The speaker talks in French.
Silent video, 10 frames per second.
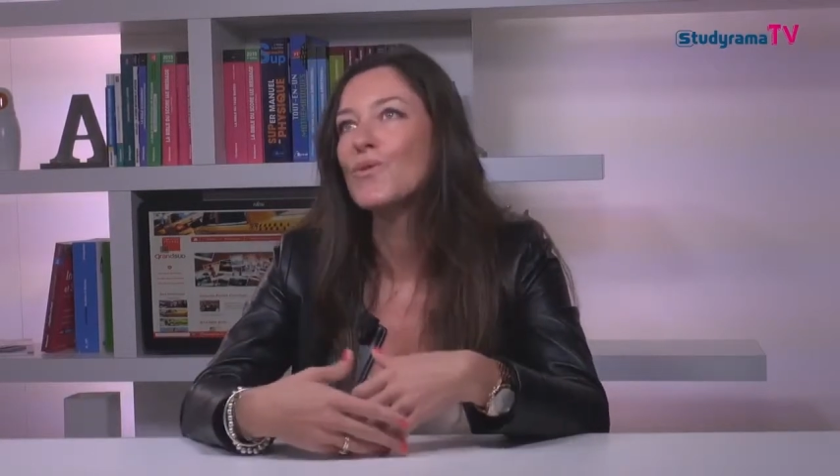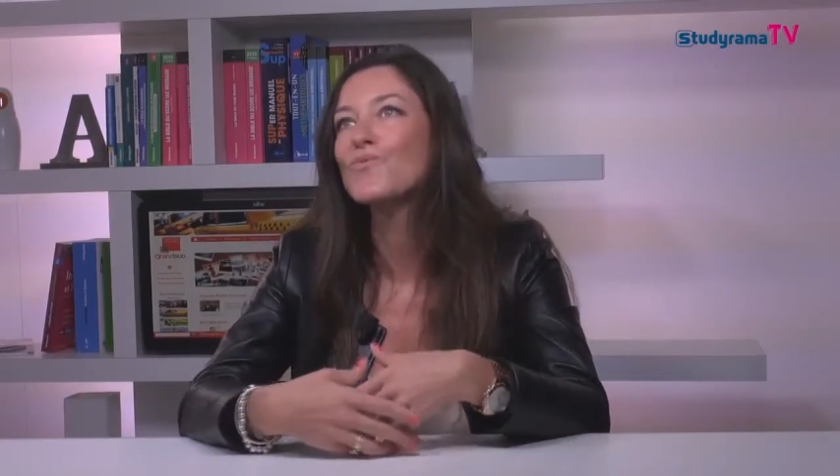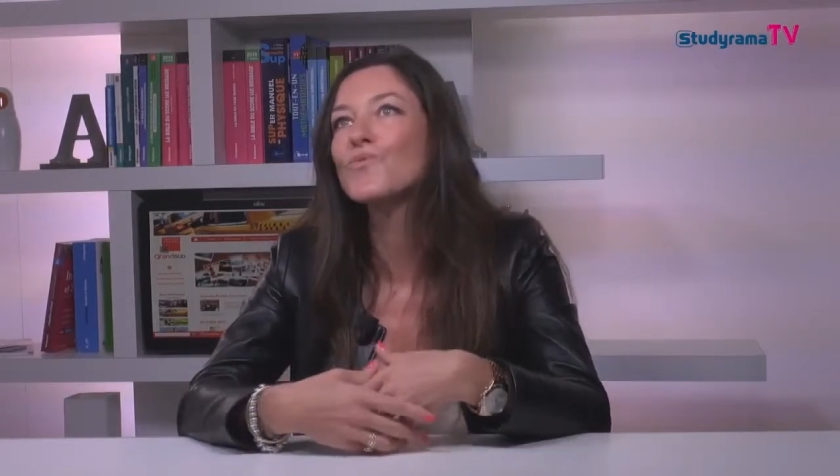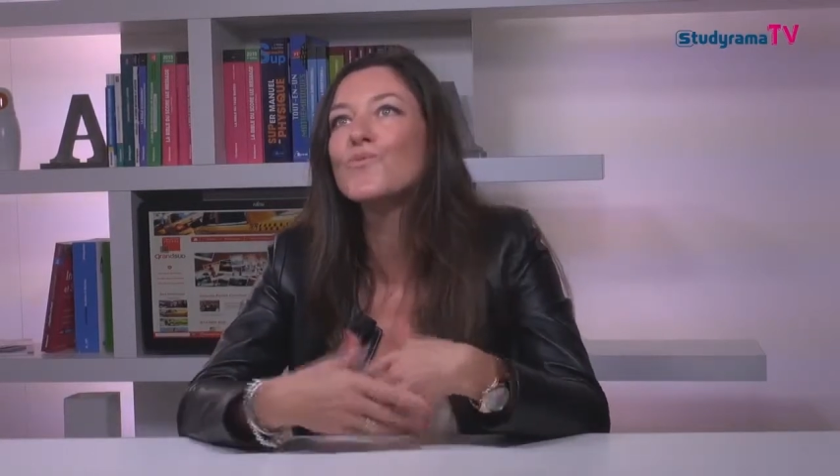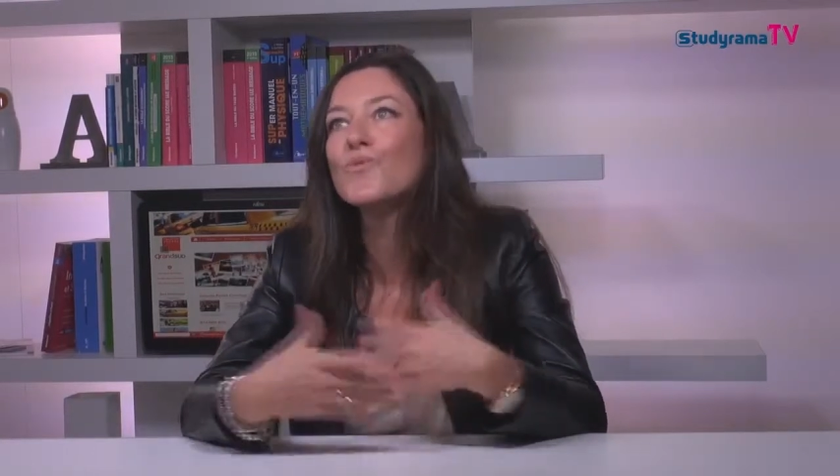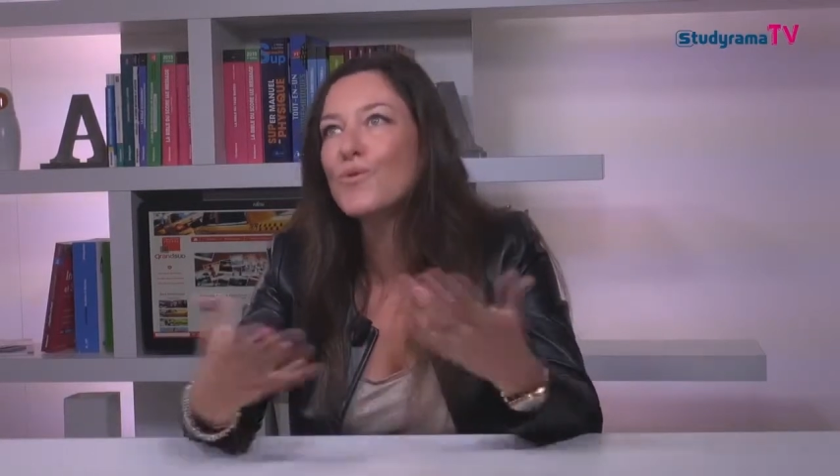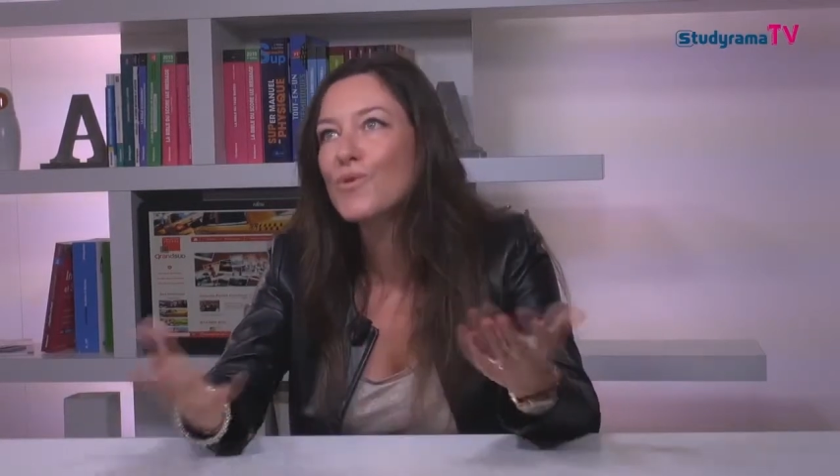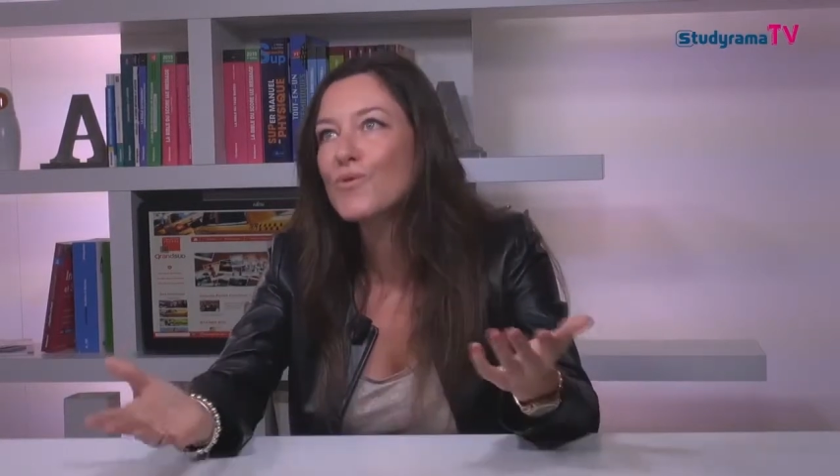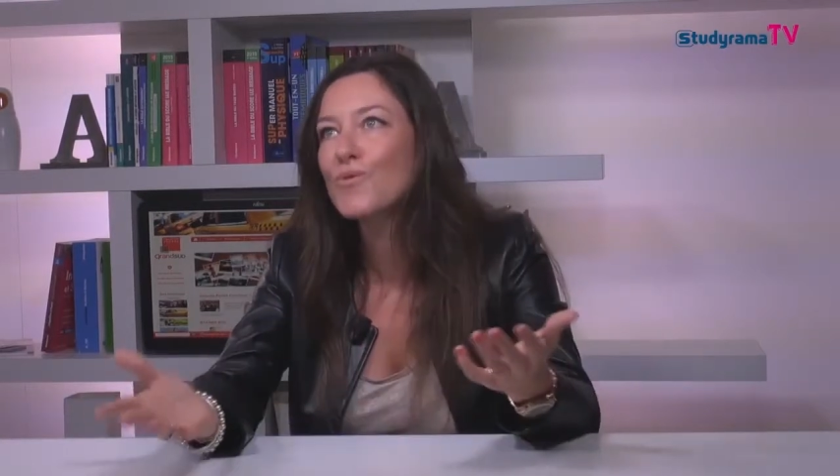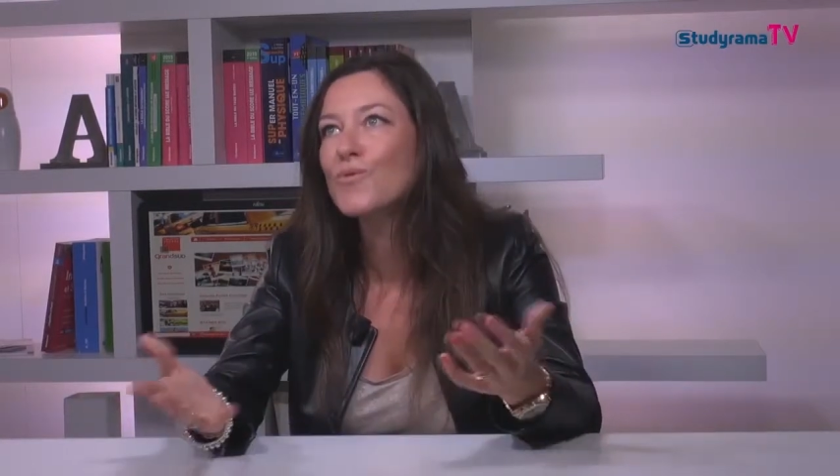dans tous nos
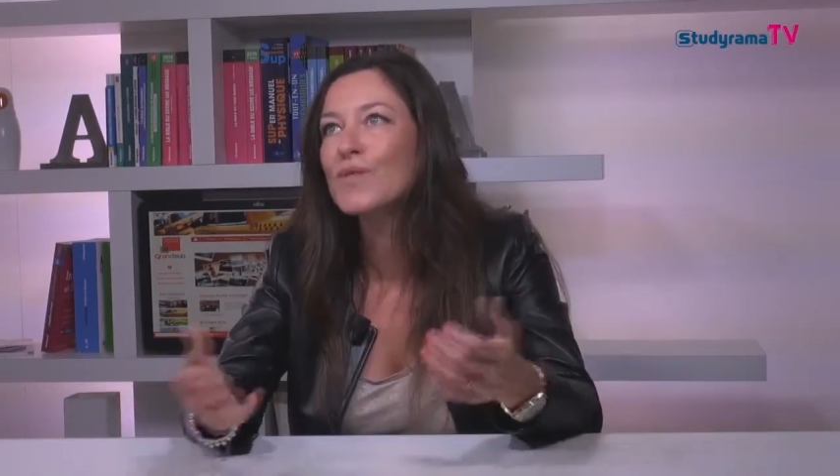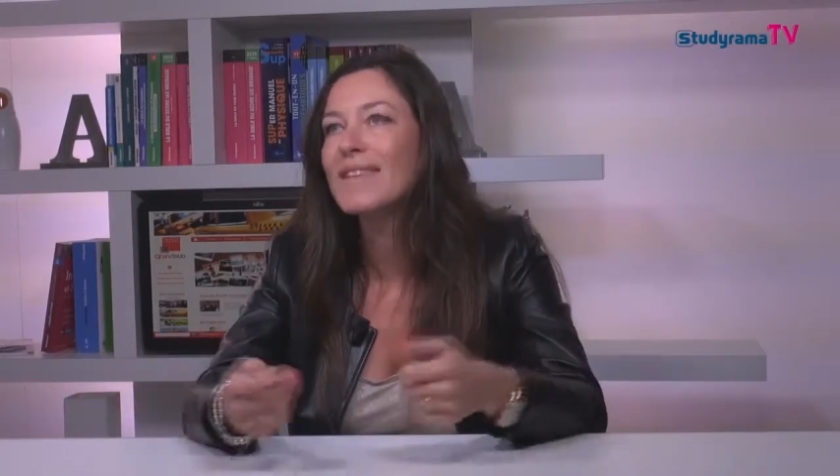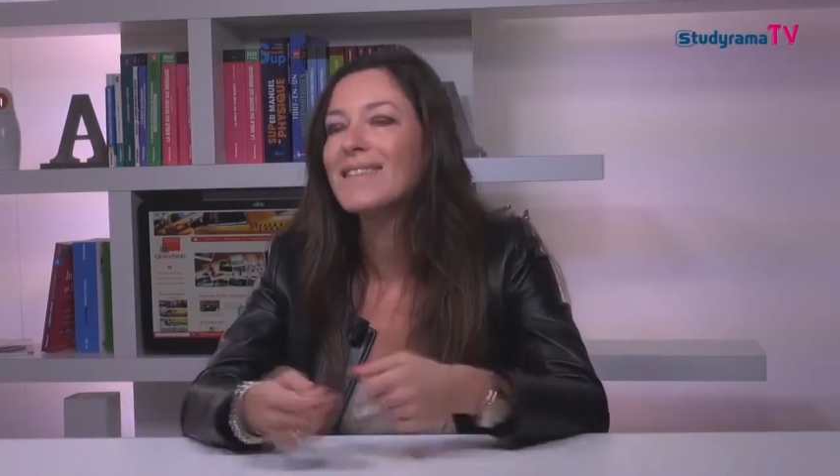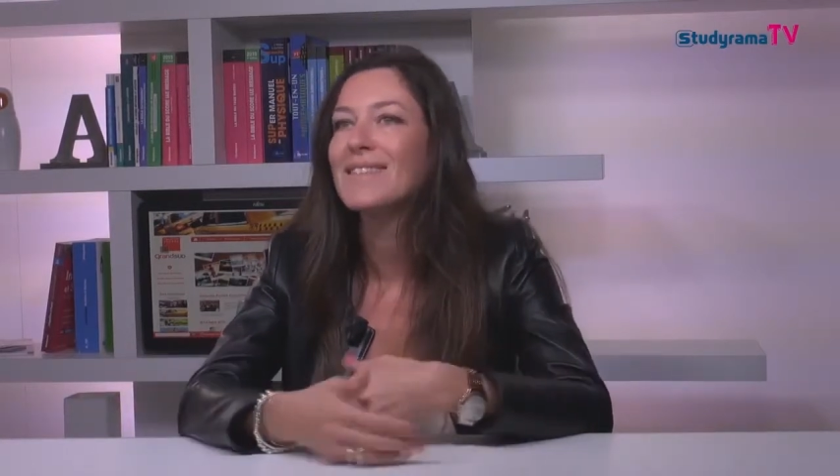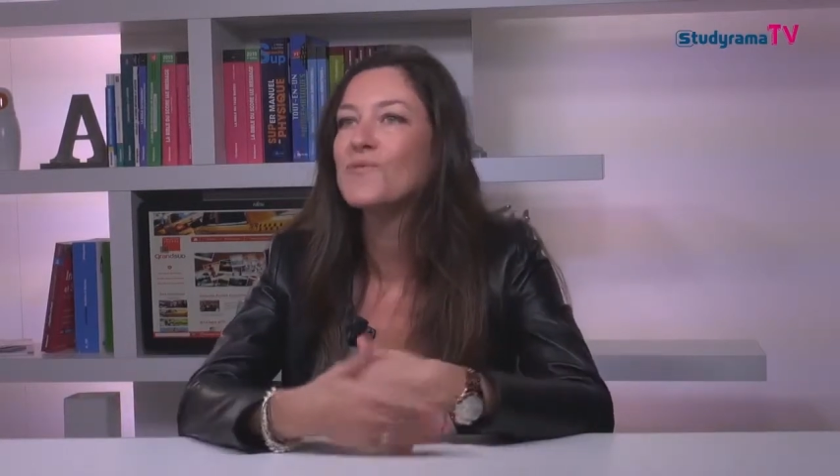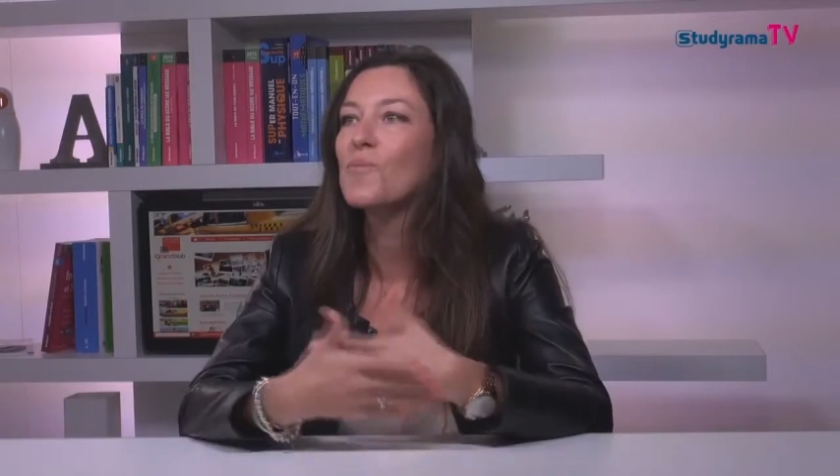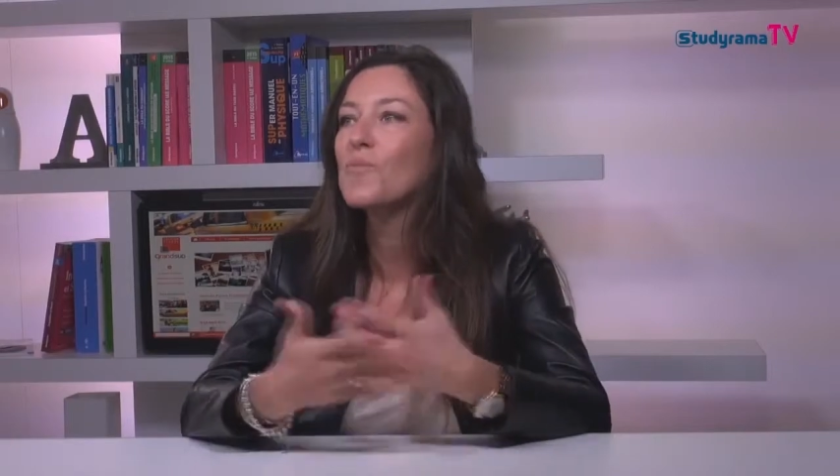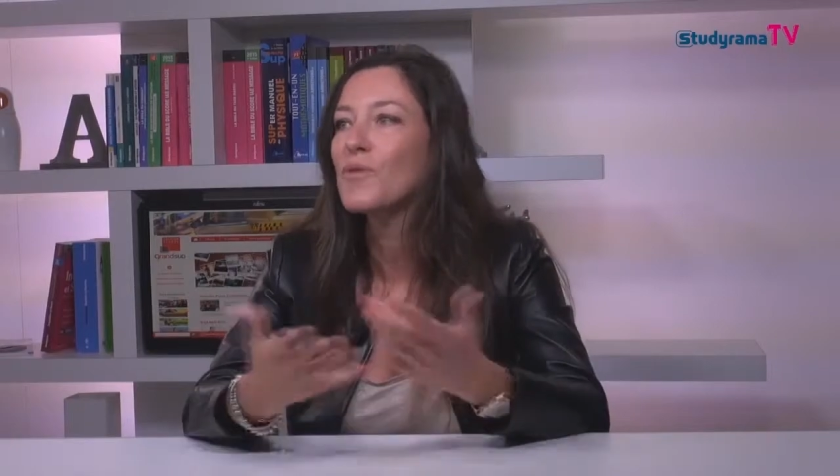cursus, il y a des actions